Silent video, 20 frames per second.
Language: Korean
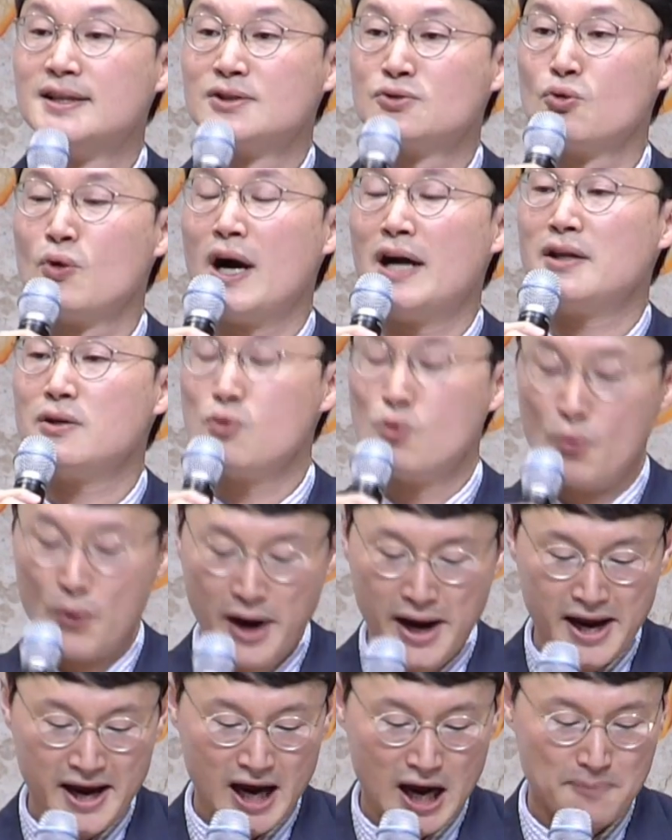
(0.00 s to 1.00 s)
또한
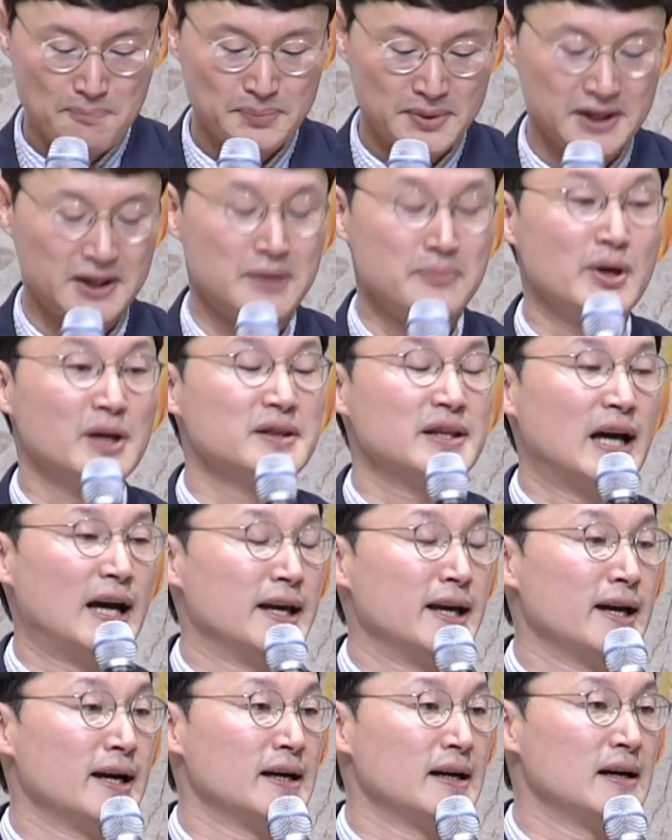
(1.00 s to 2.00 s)
왜 하필이면
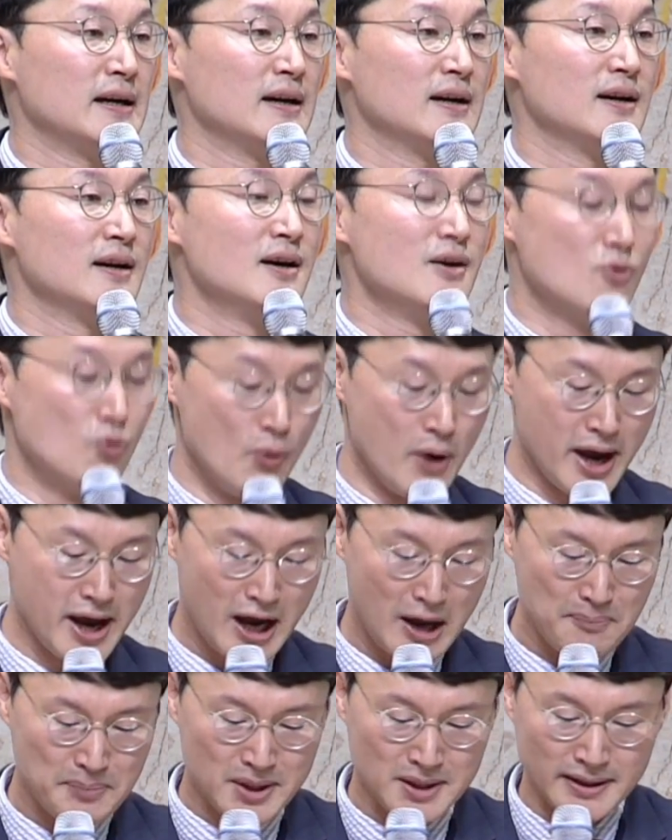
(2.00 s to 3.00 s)
나야? 왜
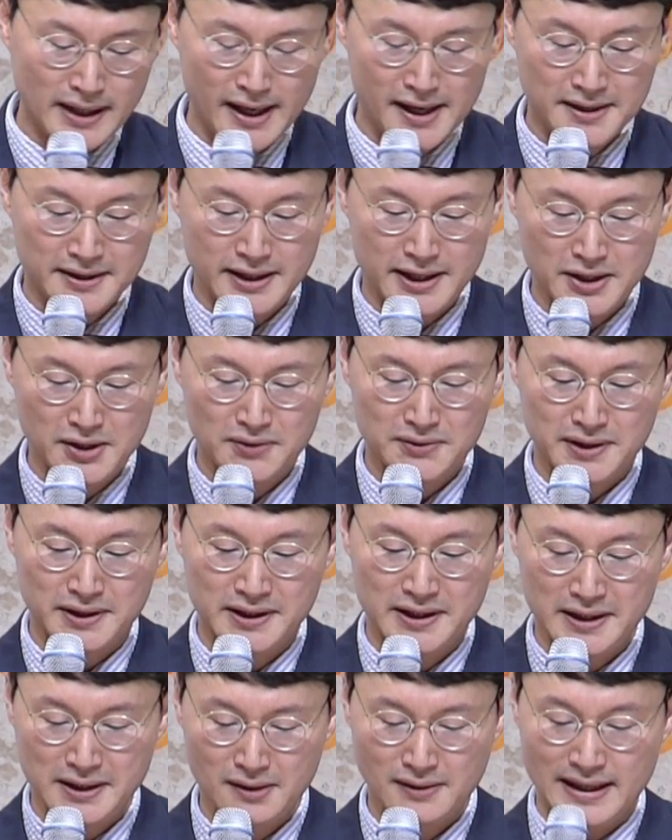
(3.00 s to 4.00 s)
하필 나에게 이런
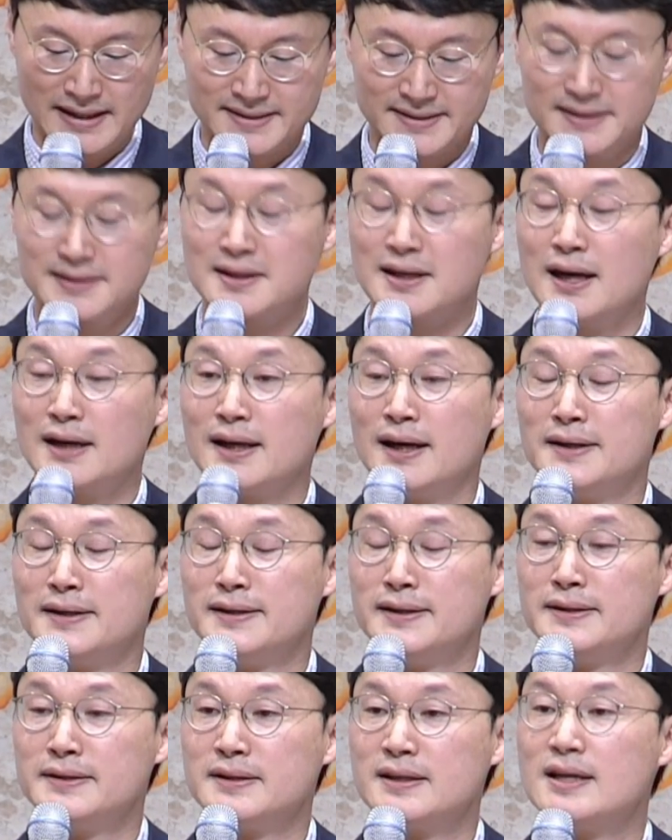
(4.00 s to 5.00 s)
일이
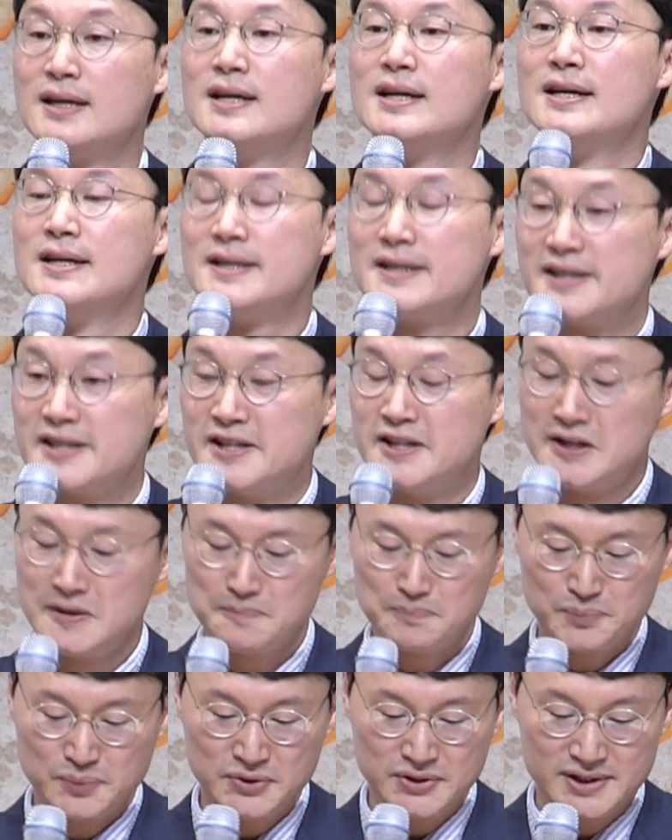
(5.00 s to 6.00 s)
일어났을까라는
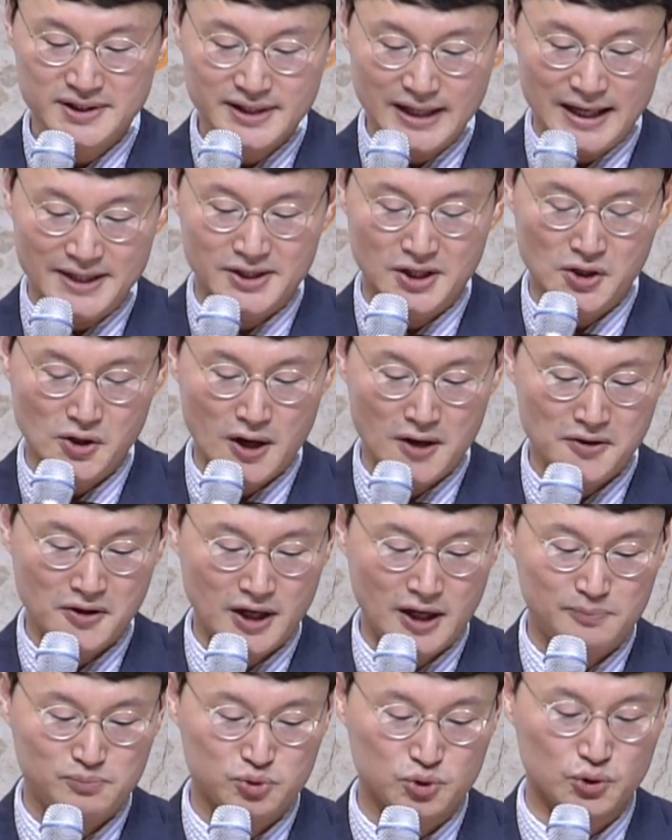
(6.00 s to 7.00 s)
깊은
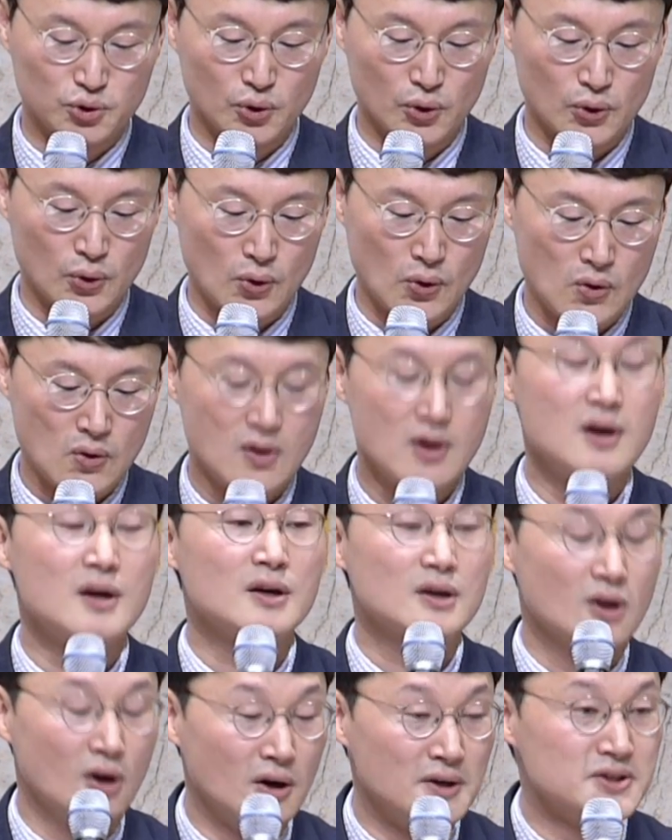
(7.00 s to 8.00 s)
좌절감과 분노로
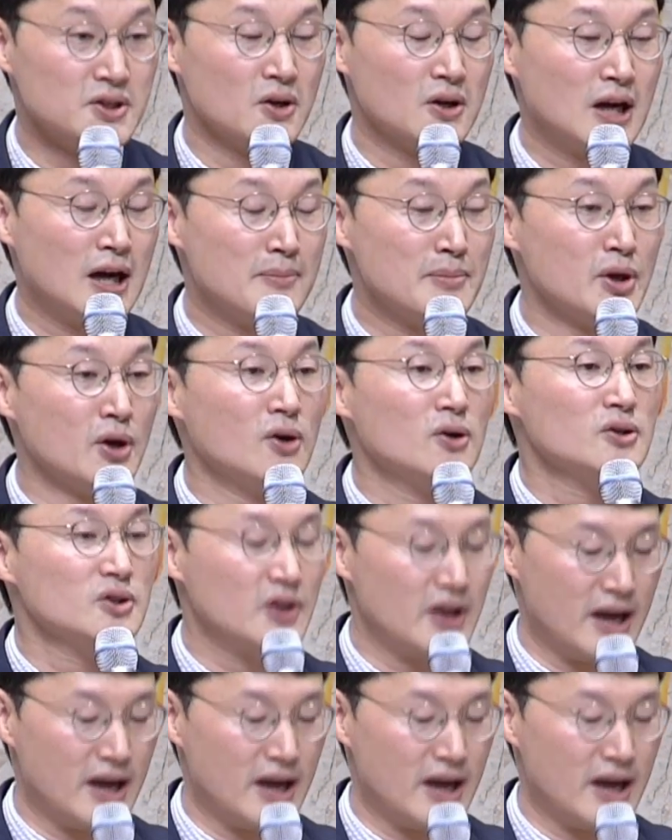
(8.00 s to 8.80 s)
거절하며